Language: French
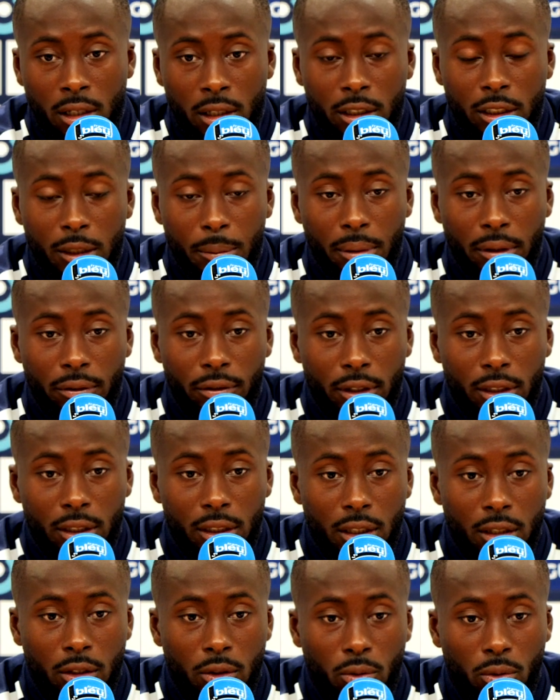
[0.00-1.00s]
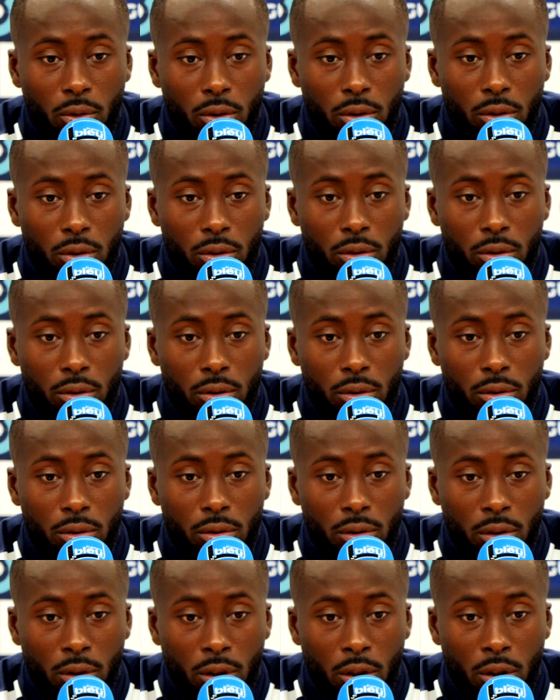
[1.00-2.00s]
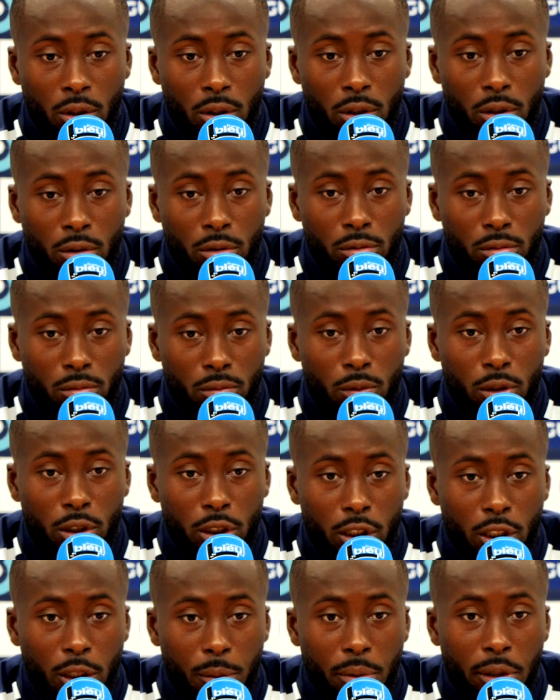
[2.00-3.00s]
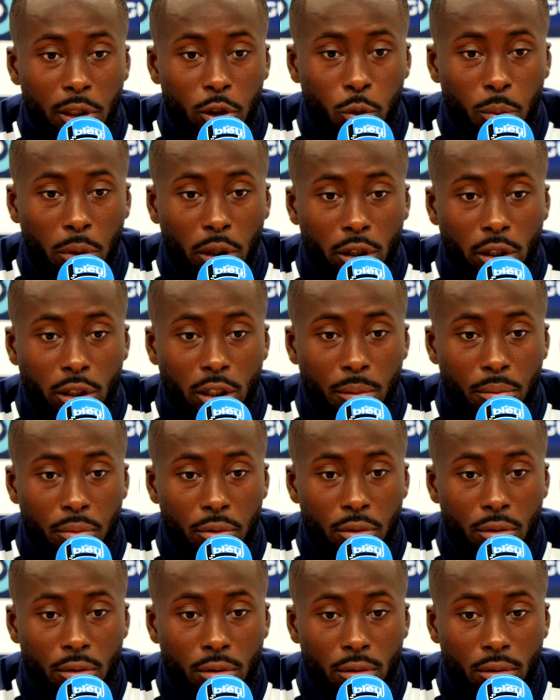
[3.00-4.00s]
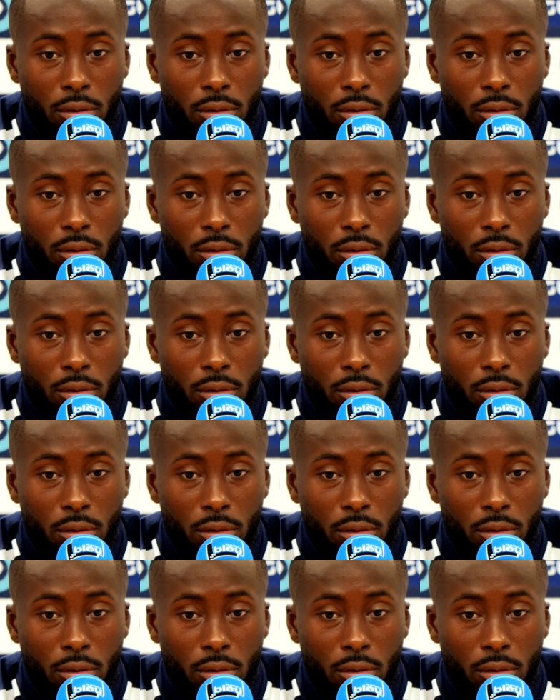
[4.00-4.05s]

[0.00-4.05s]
C'est pas facile. Donc, euh, ils étaient bien, ils ont marqué des buts.